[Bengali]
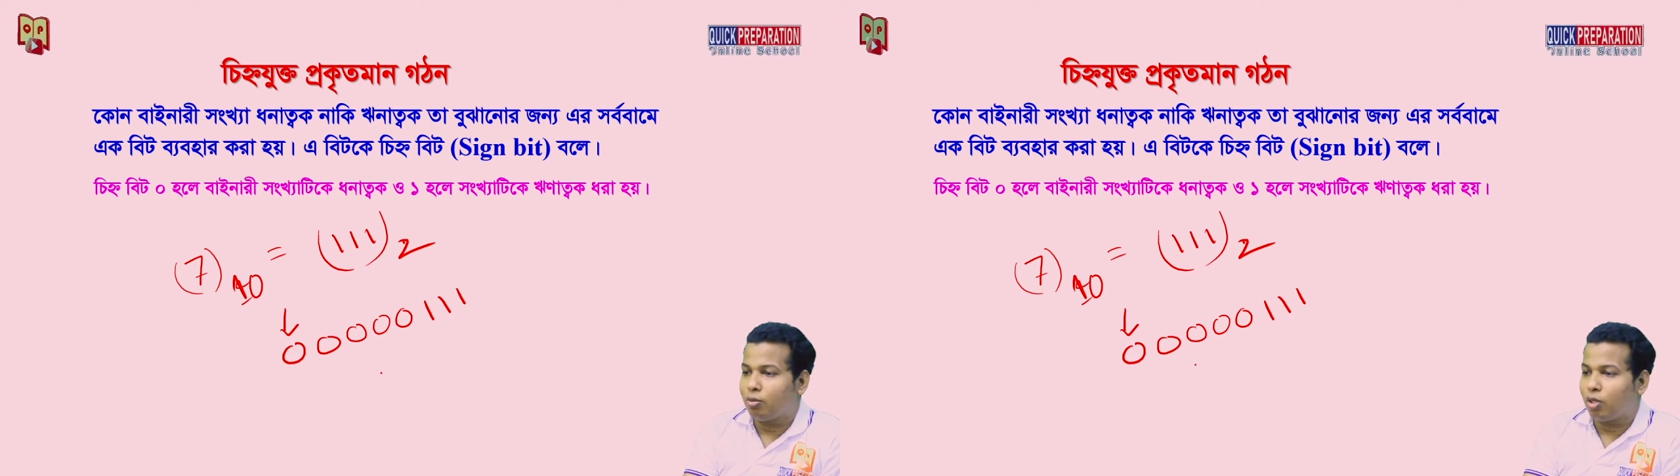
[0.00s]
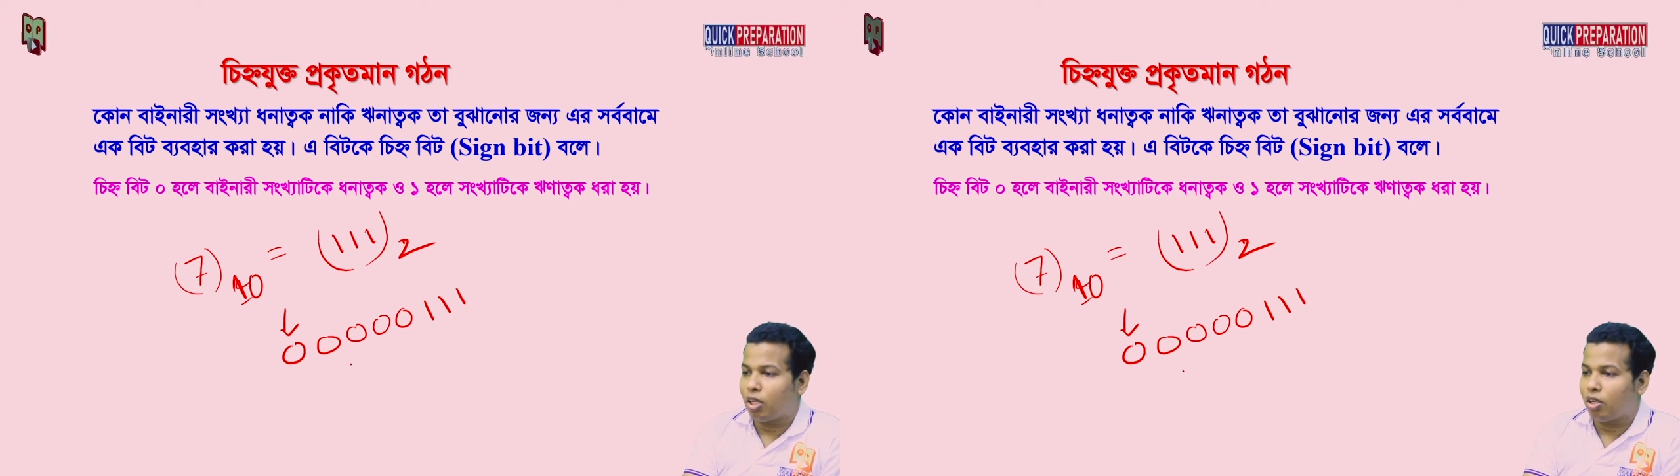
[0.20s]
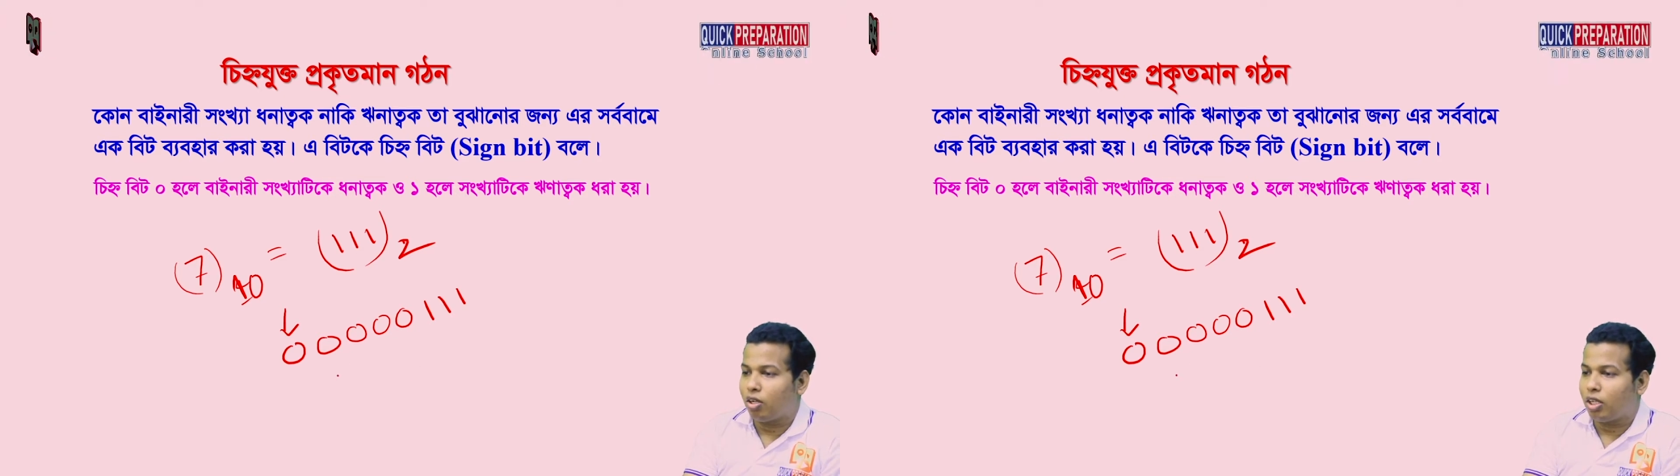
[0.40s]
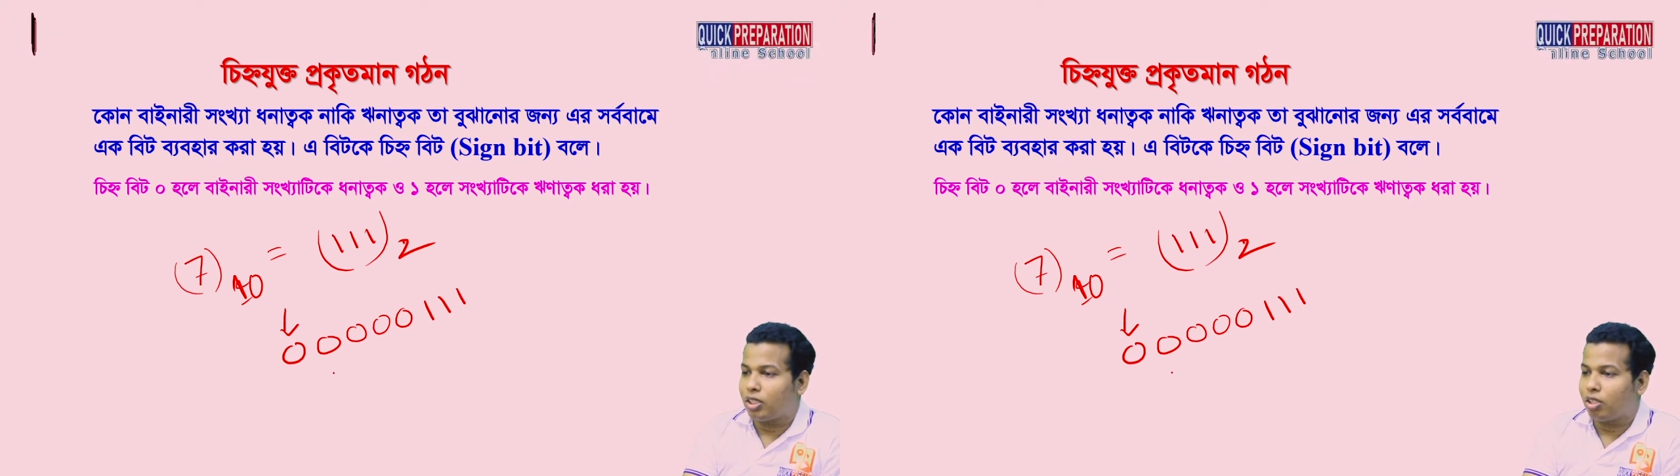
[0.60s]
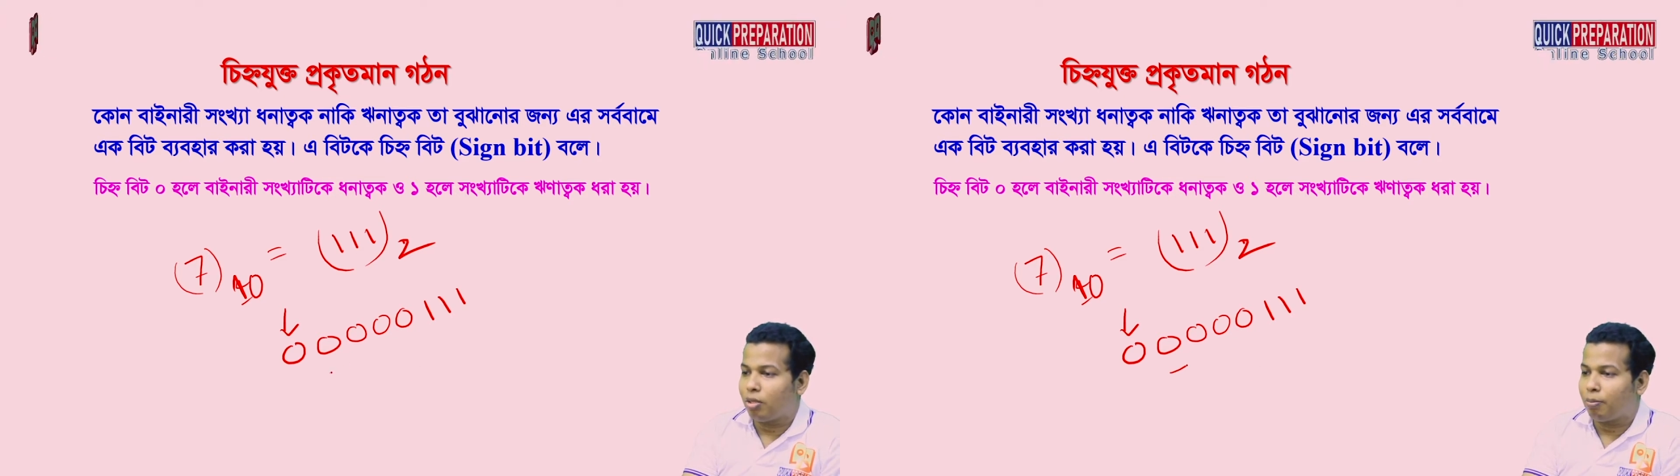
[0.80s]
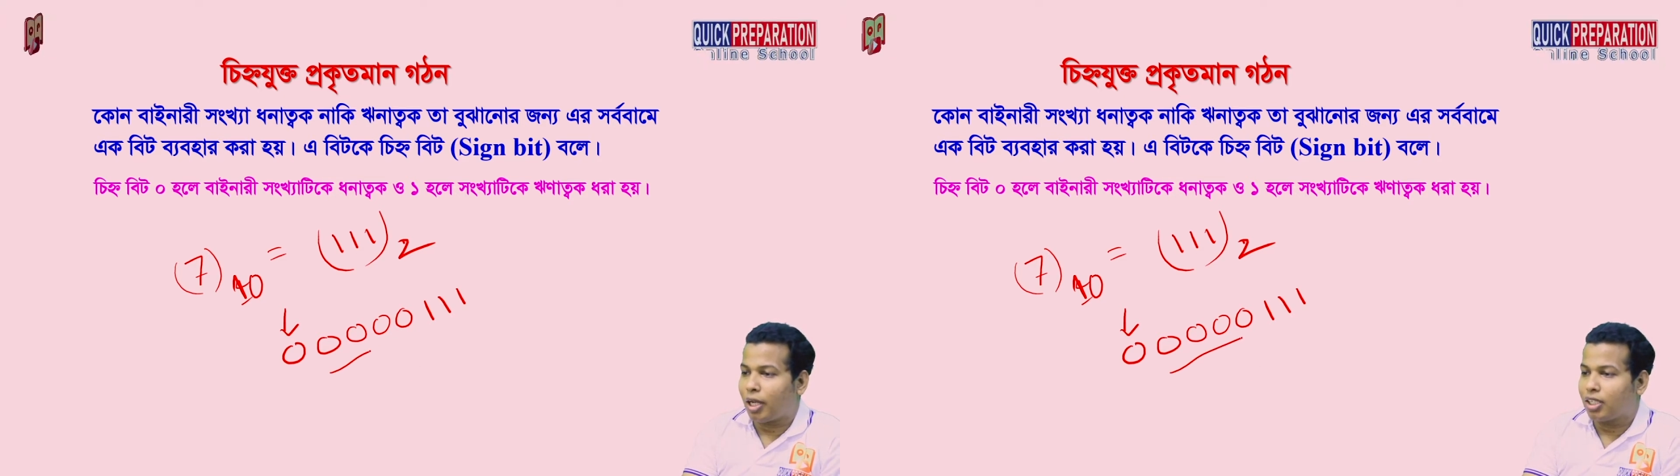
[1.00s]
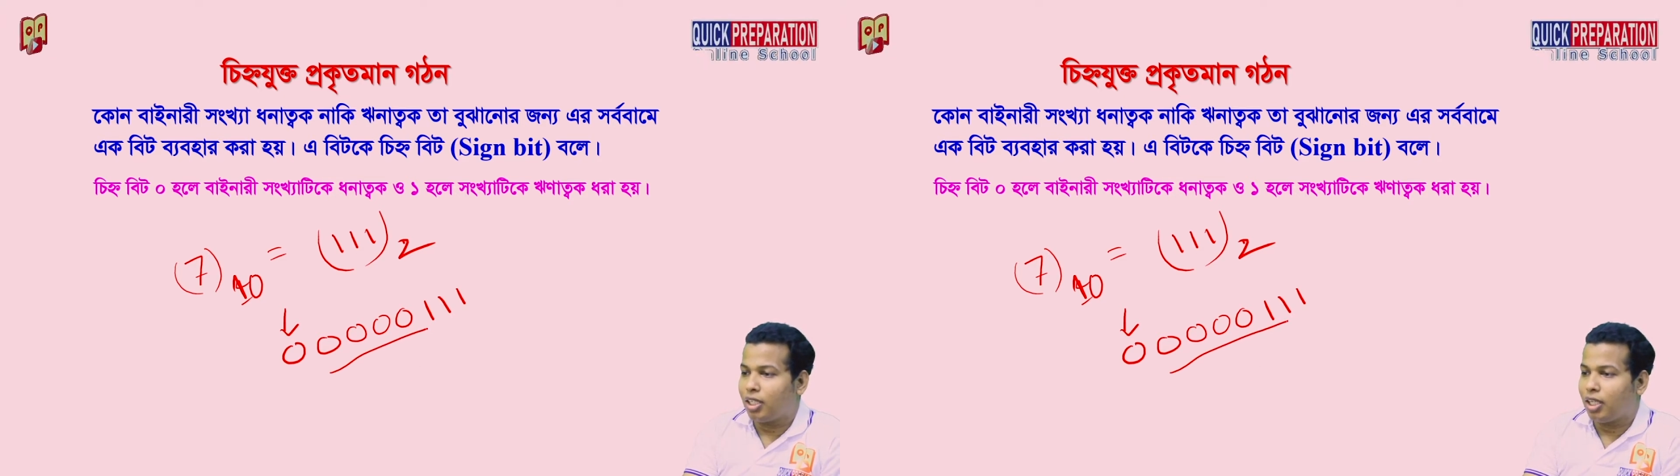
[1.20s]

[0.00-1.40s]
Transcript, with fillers: বলা হয় তাহলে বাকি